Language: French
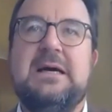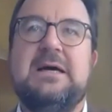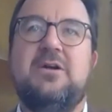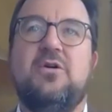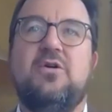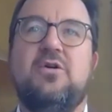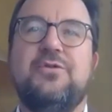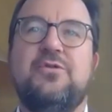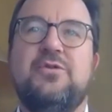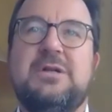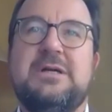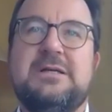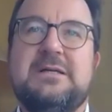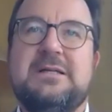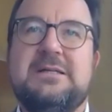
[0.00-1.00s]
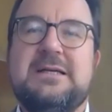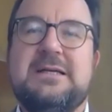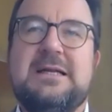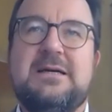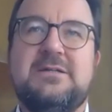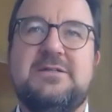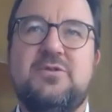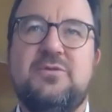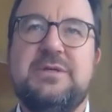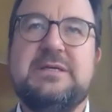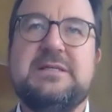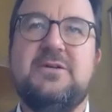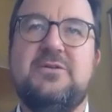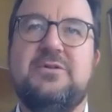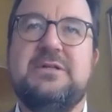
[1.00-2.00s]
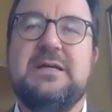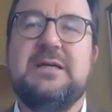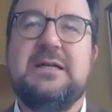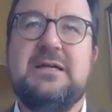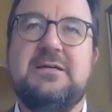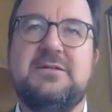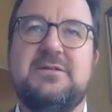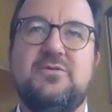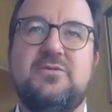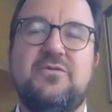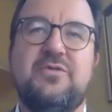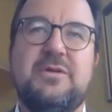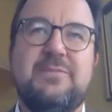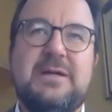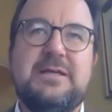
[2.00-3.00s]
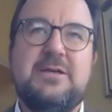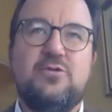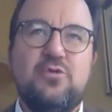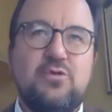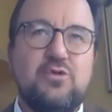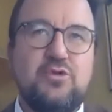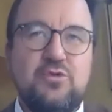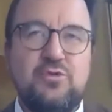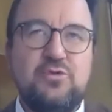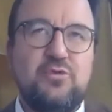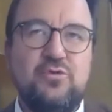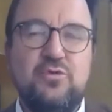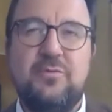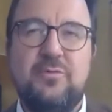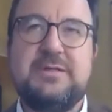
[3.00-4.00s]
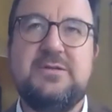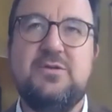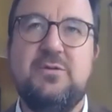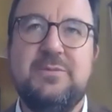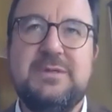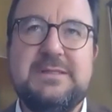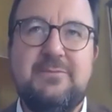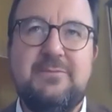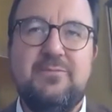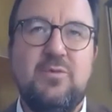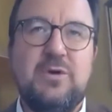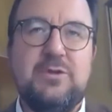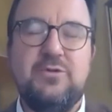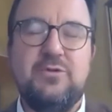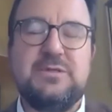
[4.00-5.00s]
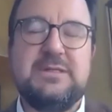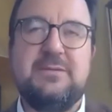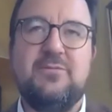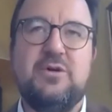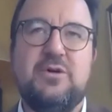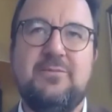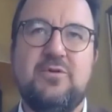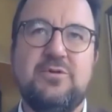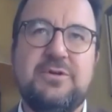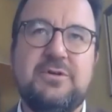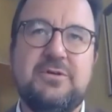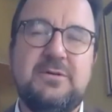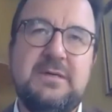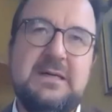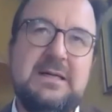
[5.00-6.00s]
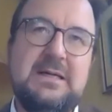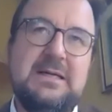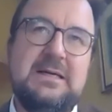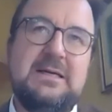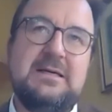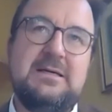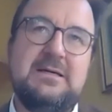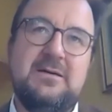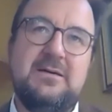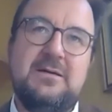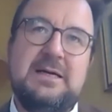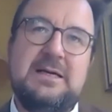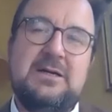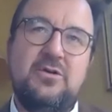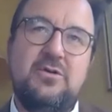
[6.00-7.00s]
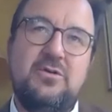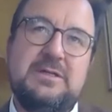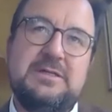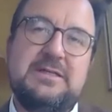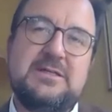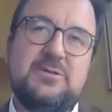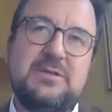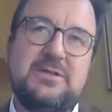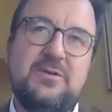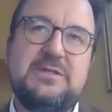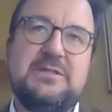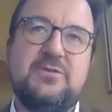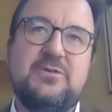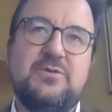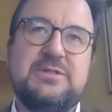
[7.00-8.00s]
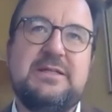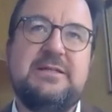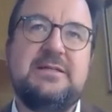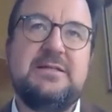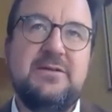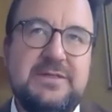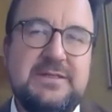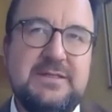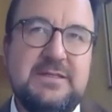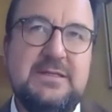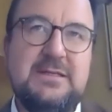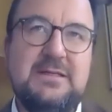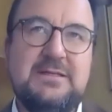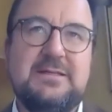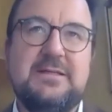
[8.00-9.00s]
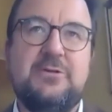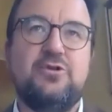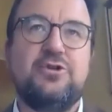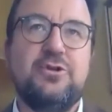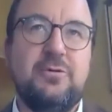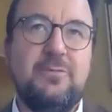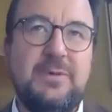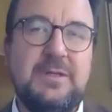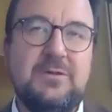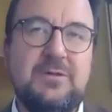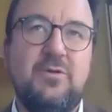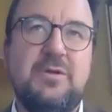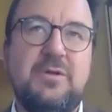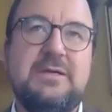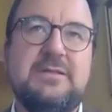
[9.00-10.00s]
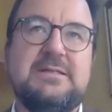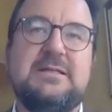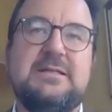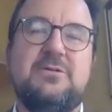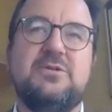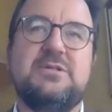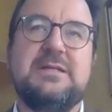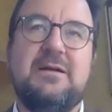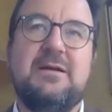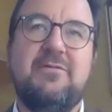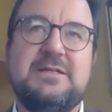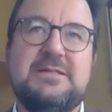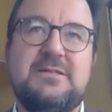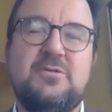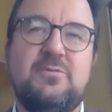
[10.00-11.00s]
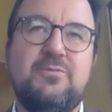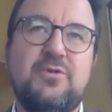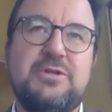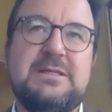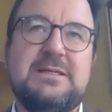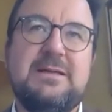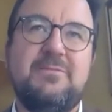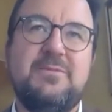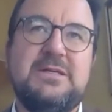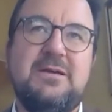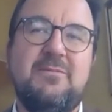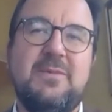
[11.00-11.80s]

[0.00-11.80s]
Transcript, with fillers: Alors, entre la déclaration de Nixon et la déclaration de Friedman, il y a d'autres choses autour, bien sûr, mais c'est pour moi deux symboles importants. Euh, alors que les années 70 sont des années difficiles, des années de choc pétrolier, des années de stagflation, petit à petit